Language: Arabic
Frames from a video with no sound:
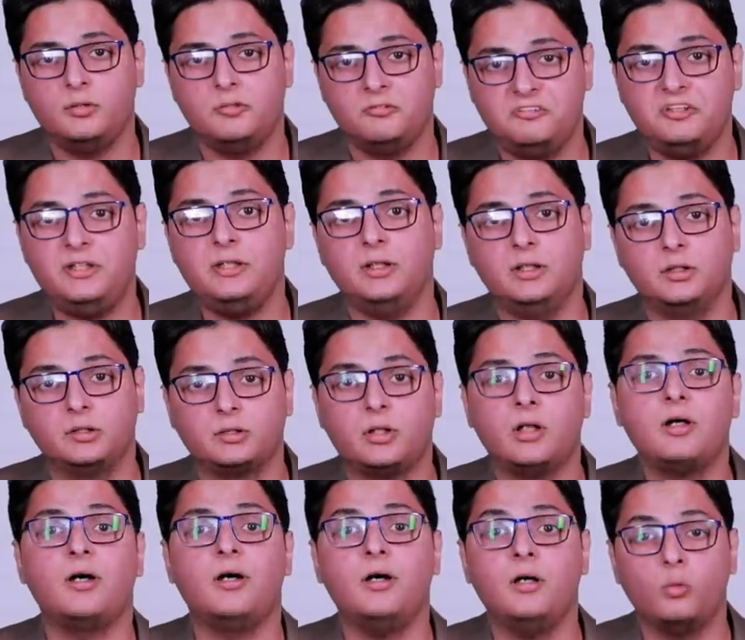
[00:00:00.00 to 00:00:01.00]
في
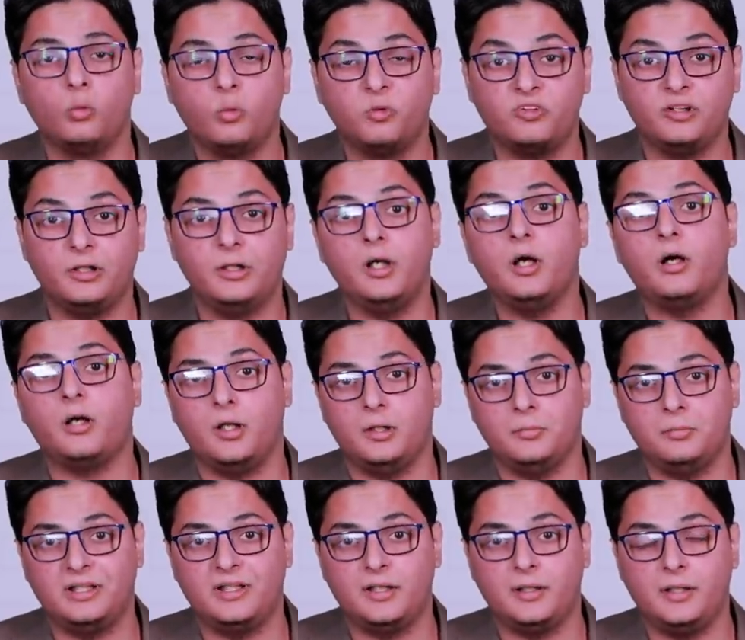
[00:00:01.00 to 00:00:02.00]
الطاقه وفي اللياقه
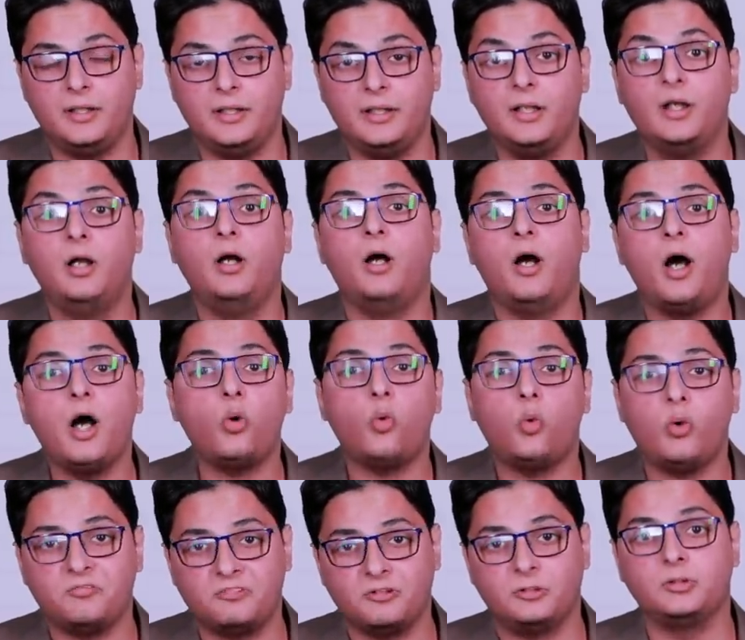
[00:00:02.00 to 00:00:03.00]
البدنيه
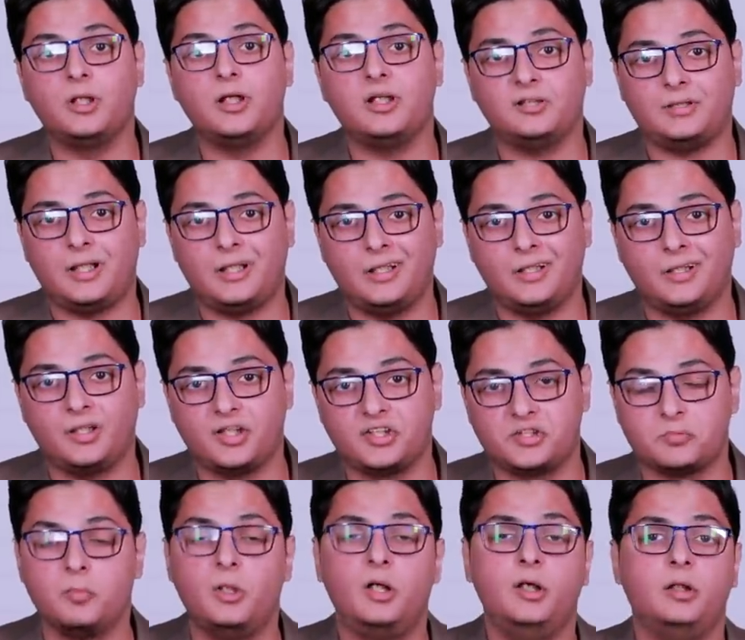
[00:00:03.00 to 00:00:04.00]
اقوى في الضغط على الخصم